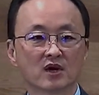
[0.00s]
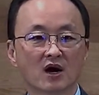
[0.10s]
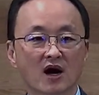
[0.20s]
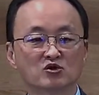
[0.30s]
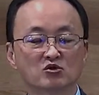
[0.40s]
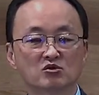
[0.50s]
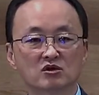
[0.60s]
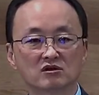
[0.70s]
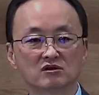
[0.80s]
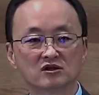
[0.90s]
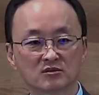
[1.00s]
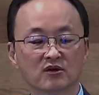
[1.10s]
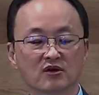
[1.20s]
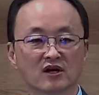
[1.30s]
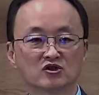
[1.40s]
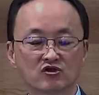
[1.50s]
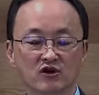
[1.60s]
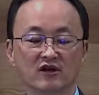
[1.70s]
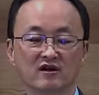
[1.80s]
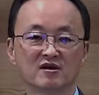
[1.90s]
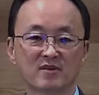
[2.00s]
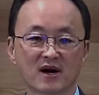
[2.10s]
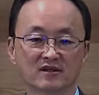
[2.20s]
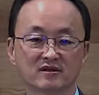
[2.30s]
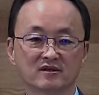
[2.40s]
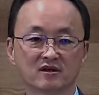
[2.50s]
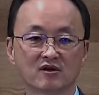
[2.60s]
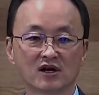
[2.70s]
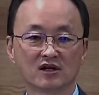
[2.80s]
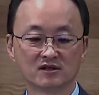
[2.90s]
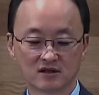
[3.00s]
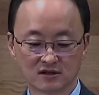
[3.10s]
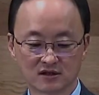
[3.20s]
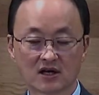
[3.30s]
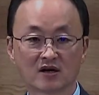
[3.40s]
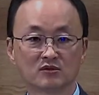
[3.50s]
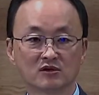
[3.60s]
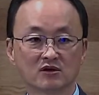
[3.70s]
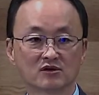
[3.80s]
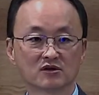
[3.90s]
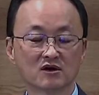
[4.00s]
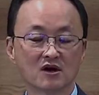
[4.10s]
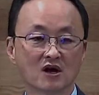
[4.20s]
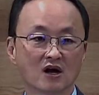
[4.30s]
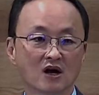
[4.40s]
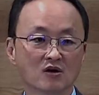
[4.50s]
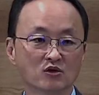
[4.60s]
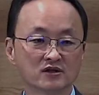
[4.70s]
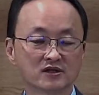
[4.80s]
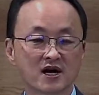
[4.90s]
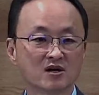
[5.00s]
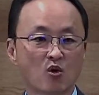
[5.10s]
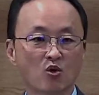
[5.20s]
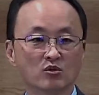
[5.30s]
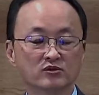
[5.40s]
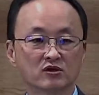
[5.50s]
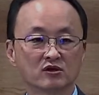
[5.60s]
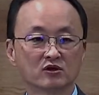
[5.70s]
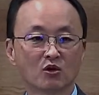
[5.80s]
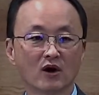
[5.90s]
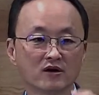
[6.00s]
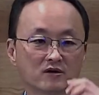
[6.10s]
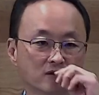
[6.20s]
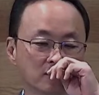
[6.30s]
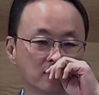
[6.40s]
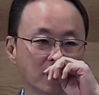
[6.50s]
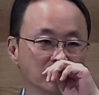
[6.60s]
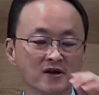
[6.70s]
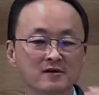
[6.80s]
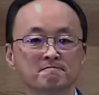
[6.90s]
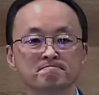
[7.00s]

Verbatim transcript: 아주 그 특별한 트레이닝을 받은 그러한 그 사람들로서 우린 사복음서를 통하여 그리고 나중에